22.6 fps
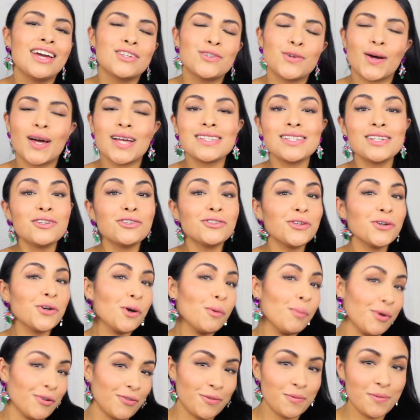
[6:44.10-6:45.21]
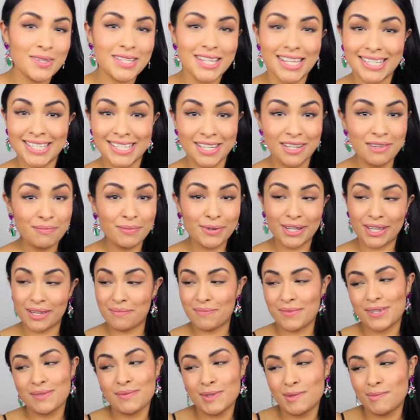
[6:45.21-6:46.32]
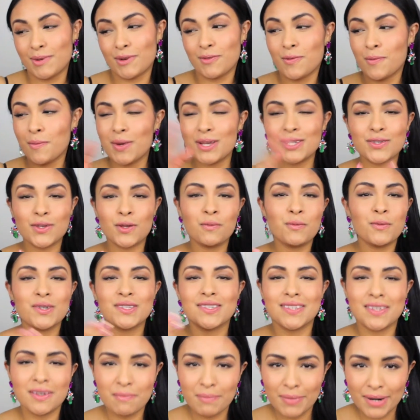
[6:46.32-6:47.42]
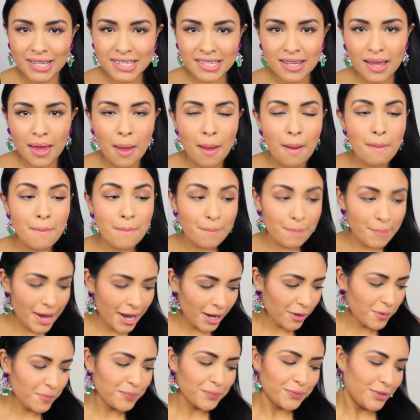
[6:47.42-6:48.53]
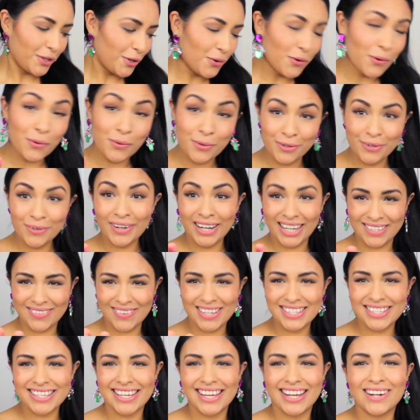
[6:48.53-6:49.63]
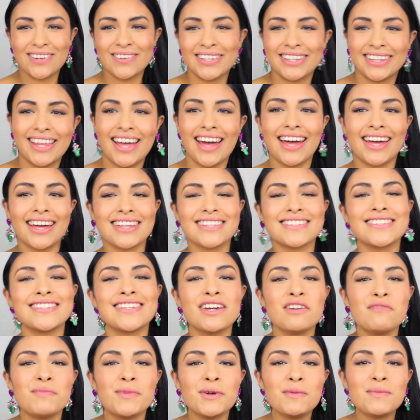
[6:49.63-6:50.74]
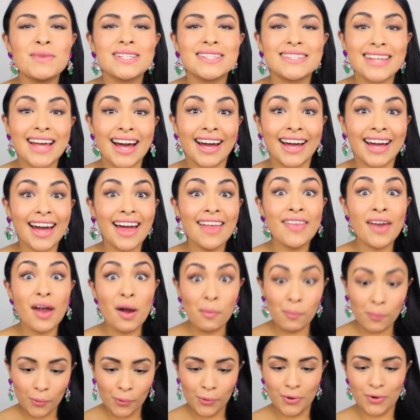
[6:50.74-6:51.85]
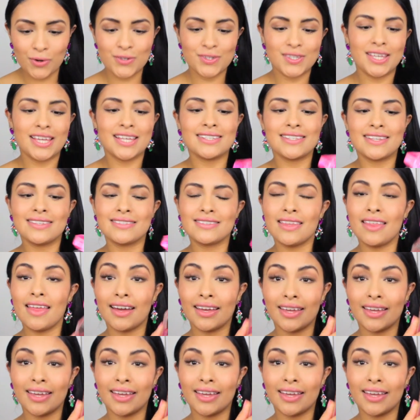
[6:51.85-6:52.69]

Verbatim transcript: Yo casi no tengo perfumes así porque pues mis perfumes son muy simples. Pero tengo uno que les voy a enseñar ahorita que siempre me saca de apuros. Y es este de